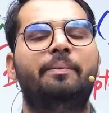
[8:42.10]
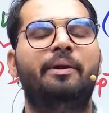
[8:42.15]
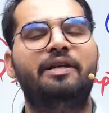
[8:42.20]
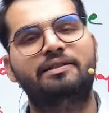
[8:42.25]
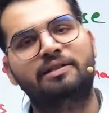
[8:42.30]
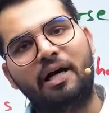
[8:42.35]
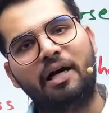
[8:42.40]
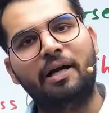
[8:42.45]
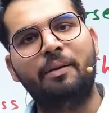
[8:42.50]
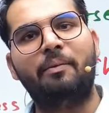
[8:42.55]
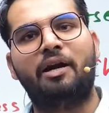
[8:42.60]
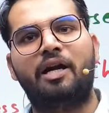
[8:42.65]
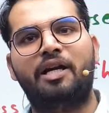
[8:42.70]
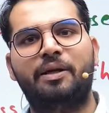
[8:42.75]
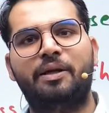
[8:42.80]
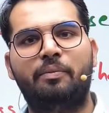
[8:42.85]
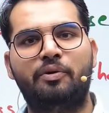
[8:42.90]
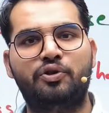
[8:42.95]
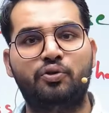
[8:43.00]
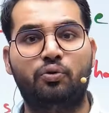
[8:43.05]
सारे मराठी
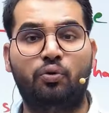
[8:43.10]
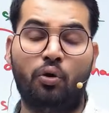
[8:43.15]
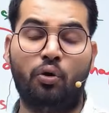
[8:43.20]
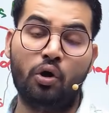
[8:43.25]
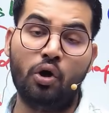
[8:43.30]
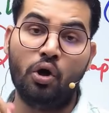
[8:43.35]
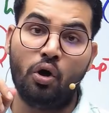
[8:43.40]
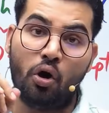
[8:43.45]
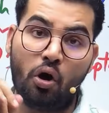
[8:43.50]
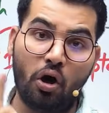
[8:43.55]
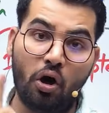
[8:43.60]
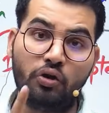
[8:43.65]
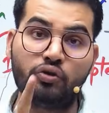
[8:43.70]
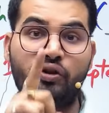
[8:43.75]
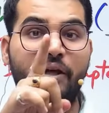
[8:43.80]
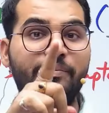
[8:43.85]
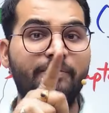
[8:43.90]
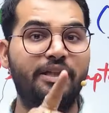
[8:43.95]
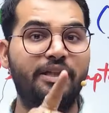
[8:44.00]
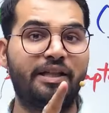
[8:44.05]
बच्चों को और जो
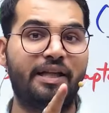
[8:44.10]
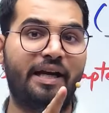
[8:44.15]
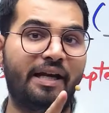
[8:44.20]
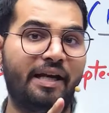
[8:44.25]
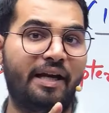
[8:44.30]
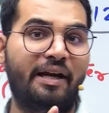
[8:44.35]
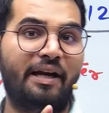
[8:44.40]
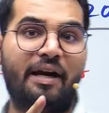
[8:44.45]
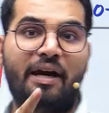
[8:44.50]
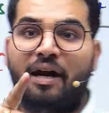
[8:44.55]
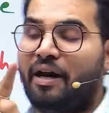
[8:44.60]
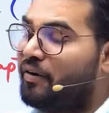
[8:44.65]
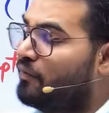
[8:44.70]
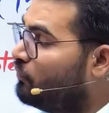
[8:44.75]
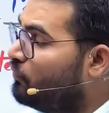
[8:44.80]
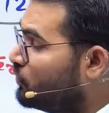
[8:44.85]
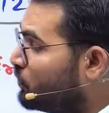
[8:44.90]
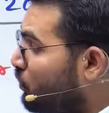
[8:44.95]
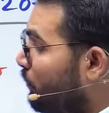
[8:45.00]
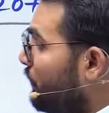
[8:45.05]
एम्स की तैयारी कर रहा है
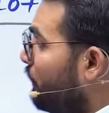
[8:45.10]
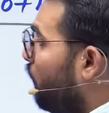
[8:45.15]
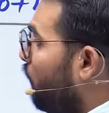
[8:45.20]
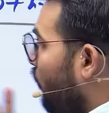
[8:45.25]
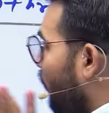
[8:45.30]
उसको भी फॉलो